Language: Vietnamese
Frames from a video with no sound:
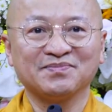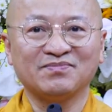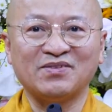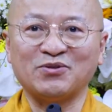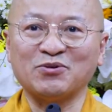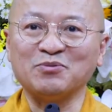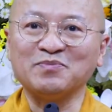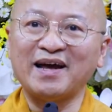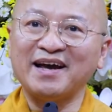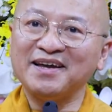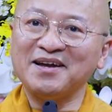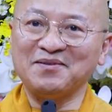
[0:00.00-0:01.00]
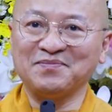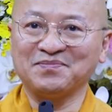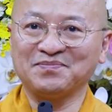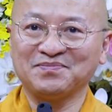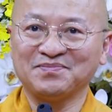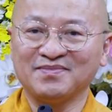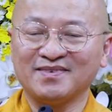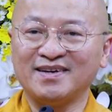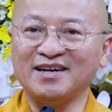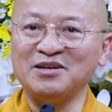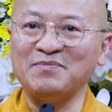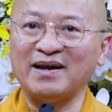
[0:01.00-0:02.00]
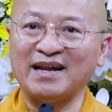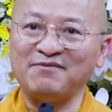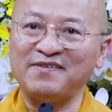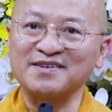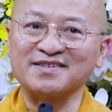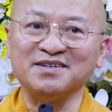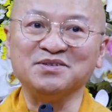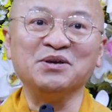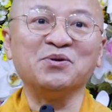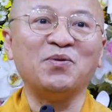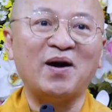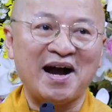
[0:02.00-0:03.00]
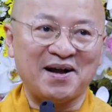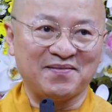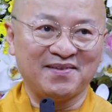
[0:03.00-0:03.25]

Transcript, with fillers: thì tôi cũng thấy khi mà làm Phật sự nhiều quá,